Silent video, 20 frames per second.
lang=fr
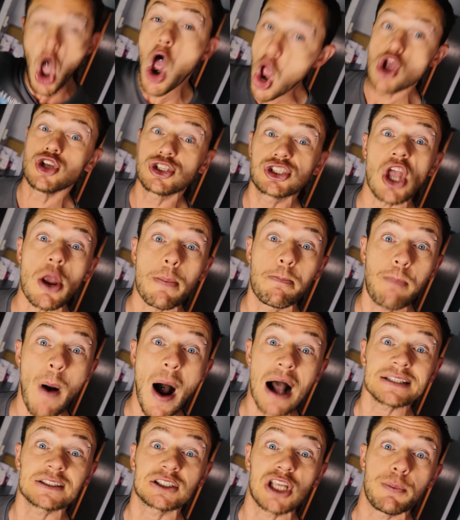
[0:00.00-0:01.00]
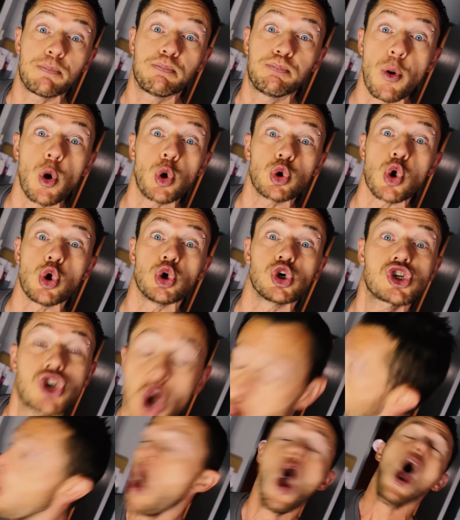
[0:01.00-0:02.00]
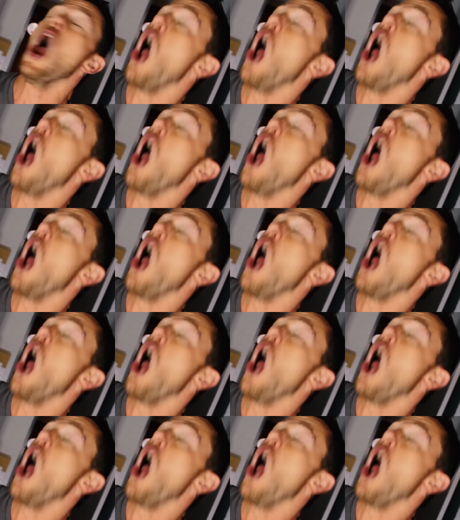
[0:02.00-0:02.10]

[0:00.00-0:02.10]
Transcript: et c'est parti pour le show